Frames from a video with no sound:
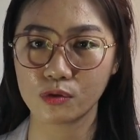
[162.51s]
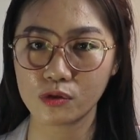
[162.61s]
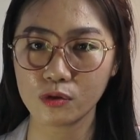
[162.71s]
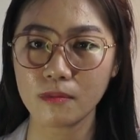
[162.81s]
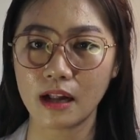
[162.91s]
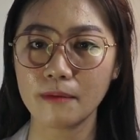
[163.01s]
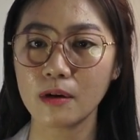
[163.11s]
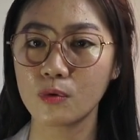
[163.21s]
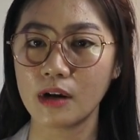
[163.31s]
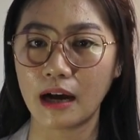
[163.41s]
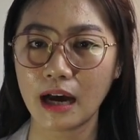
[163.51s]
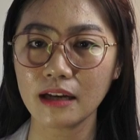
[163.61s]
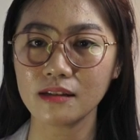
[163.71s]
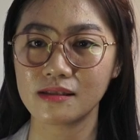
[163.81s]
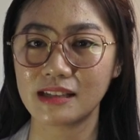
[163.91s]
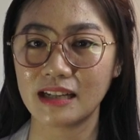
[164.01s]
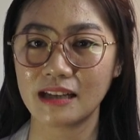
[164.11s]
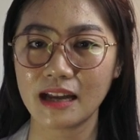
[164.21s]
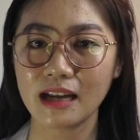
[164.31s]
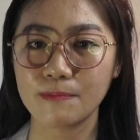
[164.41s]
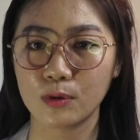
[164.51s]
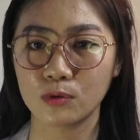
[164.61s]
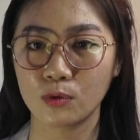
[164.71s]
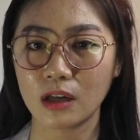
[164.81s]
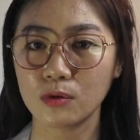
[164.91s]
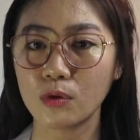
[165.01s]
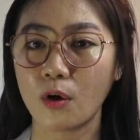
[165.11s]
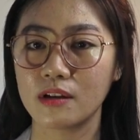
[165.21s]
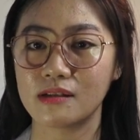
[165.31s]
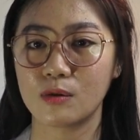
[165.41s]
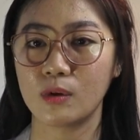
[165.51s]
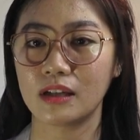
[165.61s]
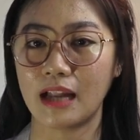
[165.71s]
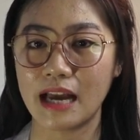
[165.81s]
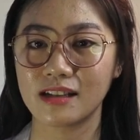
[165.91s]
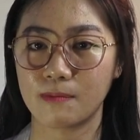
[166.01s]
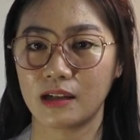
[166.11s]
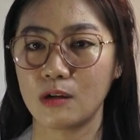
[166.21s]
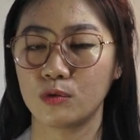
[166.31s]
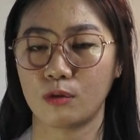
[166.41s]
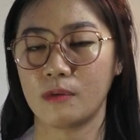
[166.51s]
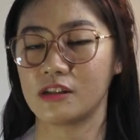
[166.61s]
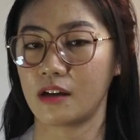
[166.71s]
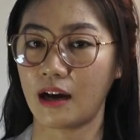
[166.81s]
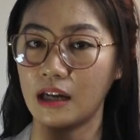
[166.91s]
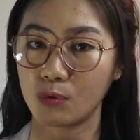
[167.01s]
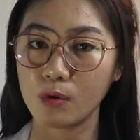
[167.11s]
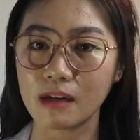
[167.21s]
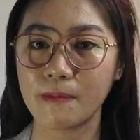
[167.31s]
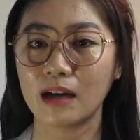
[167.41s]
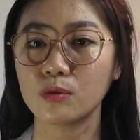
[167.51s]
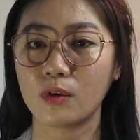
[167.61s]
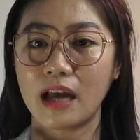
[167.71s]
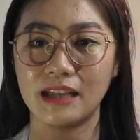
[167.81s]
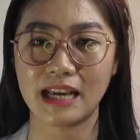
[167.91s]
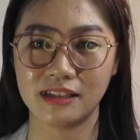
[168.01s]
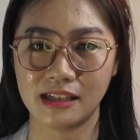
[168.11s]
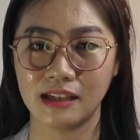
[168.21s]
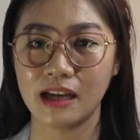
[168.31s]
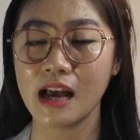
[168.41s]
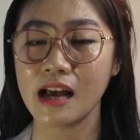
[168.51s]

justru malah menggunakan skincare yang diperuntukkan untuk kondisi kulit lain seperti untuk mencerahkan kulit, bahkan untuk anti-aging.